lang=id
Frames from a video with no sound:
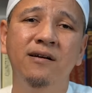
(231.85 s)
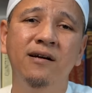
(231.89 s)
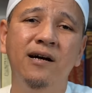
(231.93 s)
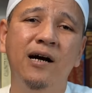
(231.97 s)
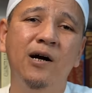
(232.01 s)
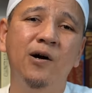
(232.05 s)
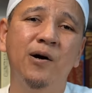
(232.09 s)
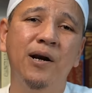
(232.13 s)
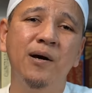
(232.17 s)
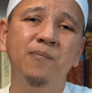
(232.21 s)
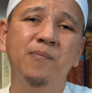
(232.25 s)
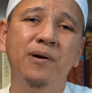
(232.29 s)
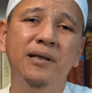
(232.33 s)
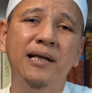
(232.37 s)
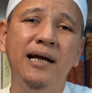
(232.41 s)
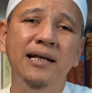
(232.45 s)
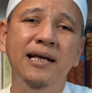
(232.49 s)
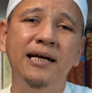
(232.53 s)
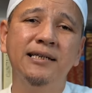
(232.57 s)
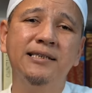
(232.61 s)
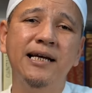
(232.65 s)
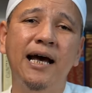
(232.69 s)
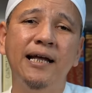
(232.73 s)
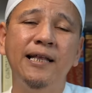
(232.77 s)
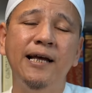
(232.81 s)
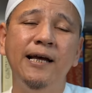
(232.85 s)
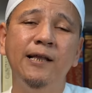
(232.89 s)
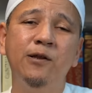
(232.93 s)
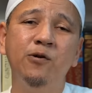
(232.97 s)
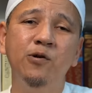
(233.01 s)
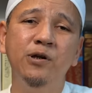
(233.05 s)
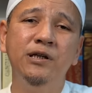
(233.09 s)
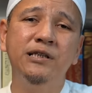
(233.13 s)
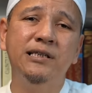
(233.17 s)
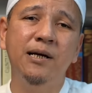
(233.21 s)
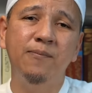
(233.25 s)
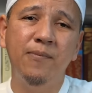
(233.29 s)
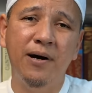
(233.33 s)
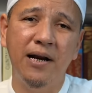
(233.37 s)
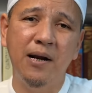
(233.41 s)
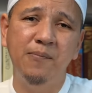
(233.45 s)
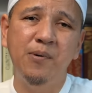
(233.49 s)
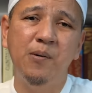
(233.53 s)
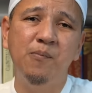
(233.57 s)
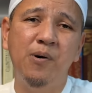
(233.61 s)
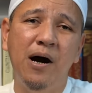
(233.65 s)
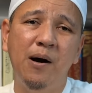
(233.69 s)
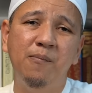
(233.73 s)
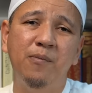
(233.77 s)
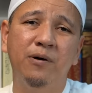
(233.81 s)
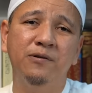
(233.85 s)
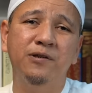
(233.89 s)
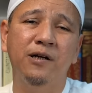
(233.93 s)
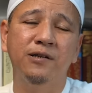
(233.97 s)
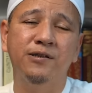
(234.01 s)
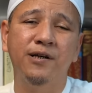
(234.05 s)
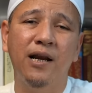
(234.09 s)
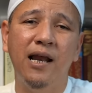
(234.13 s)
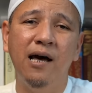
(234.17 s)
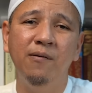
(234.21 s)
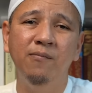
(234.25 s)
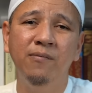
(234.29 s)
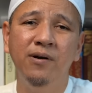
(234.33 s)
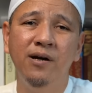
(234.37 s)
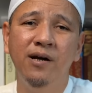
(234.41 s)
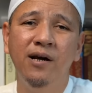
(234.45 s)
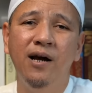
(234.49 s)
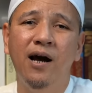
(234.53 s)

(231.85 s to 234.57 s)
Nah, orang yang bertanya saat itu di zaman Nabi Muhammad SAW